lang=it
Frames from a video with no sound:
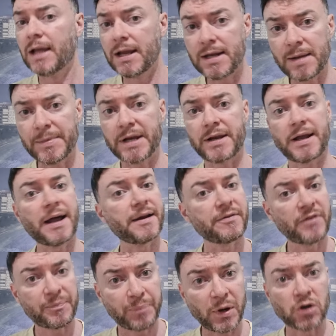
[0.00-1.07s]
E gli americani
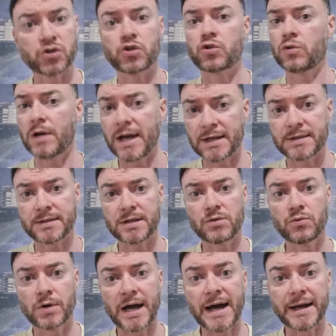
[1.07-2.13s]
vi posso
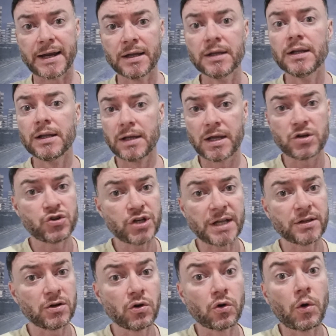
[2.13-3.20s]
assicurare che già
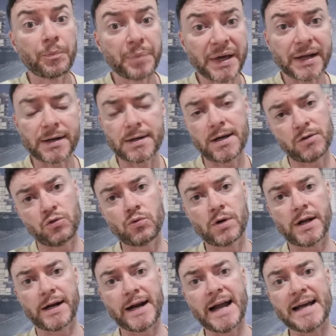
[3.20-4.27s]
di loro per
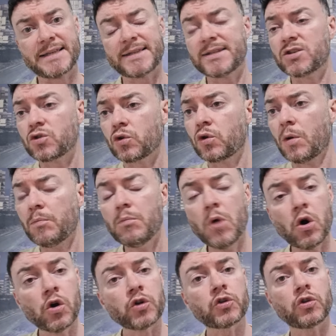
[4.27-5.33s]
natura ragazzi sono
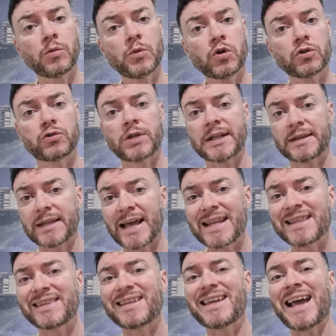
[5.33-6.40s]
molto molto
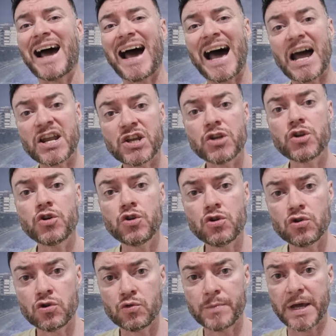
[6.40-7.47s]
attenti ai
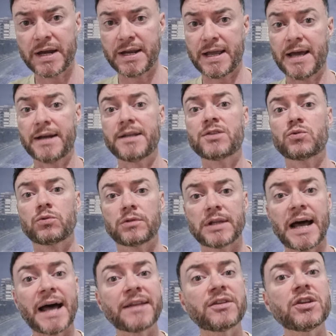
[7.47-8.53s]
numeri, ai
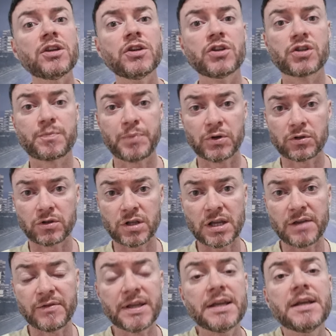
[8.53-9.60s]
risultati
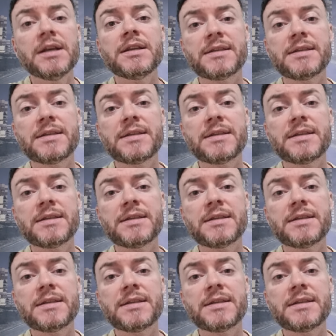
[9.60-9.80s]
sportivi